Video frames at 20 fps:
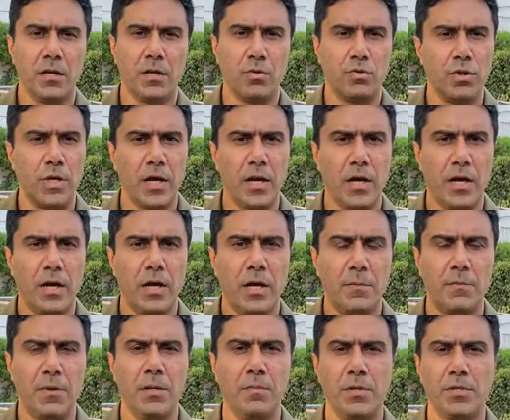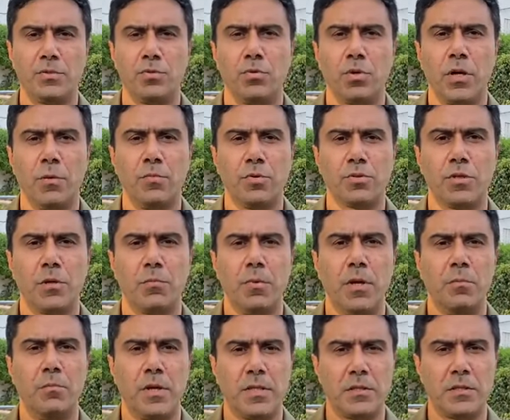खुदारा अपने बच्चों का
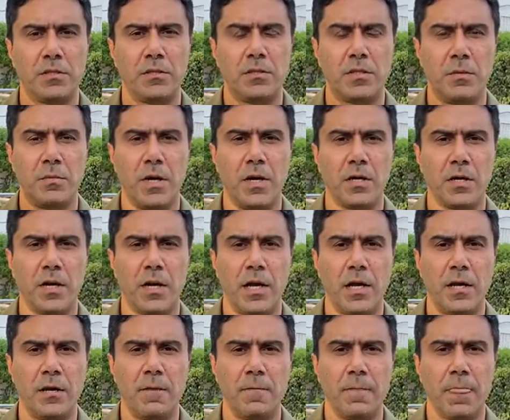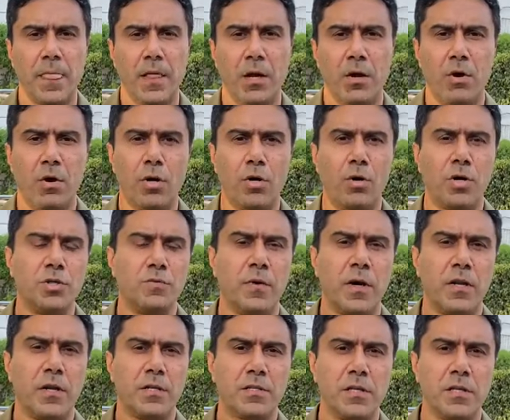मुस्तबिल मत तबाह कराएं और
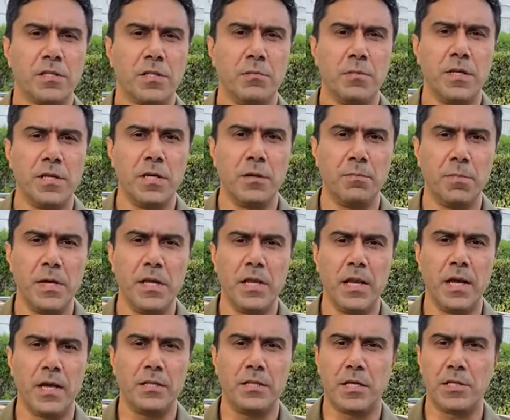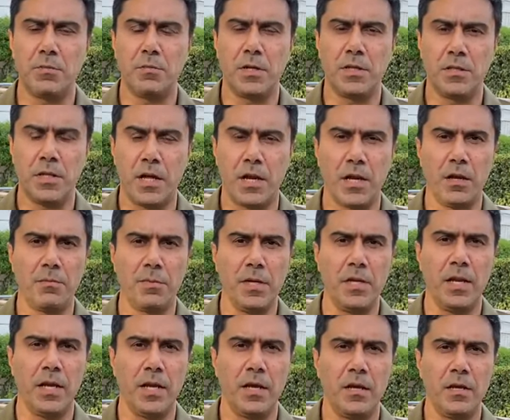नौजवान नस्ल से मेरी अपील है दर्दमंदाना
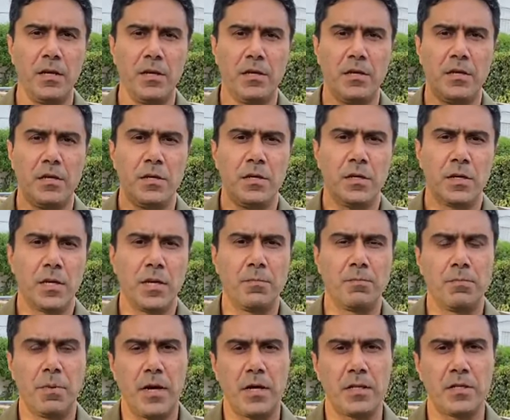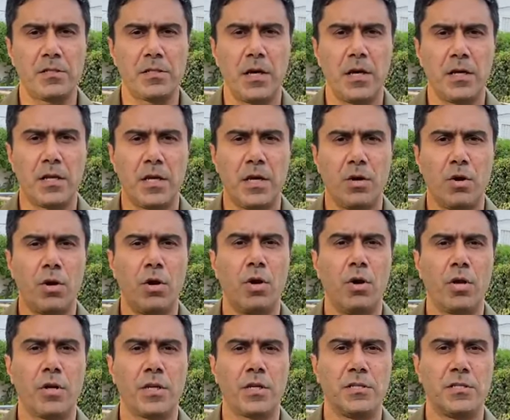अपील है कि पाकिस्तान के और
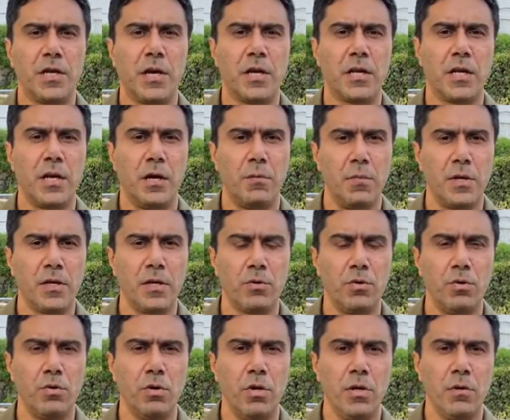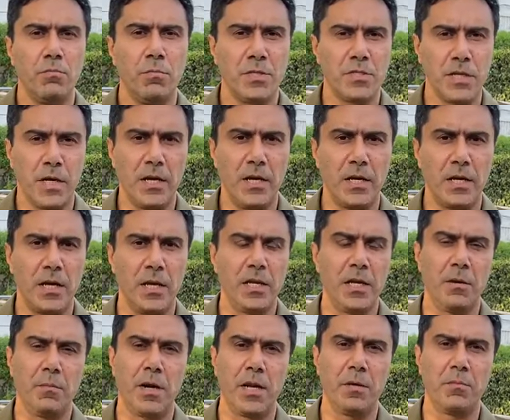लाहौर के शहर के अमन को बचाने के लिए
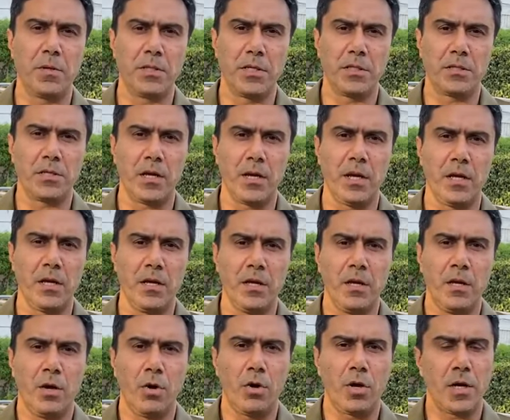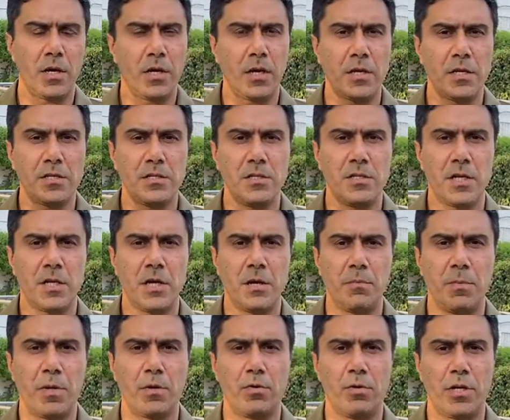हमारी मदद करें और अगर किसी जगह
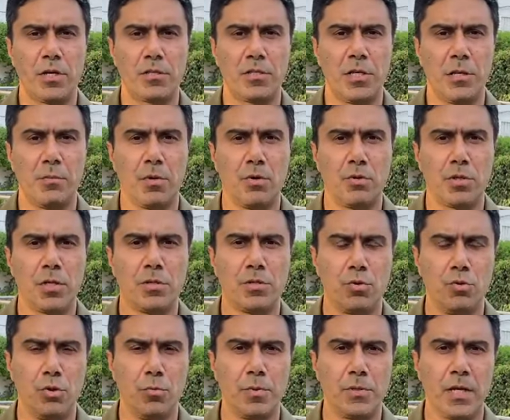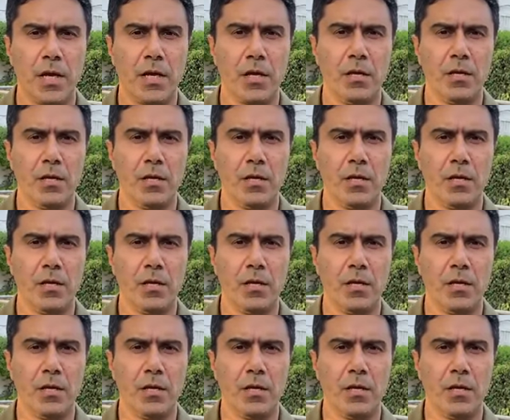पर कोई नक्श अमन होता है ज़रूर बताएं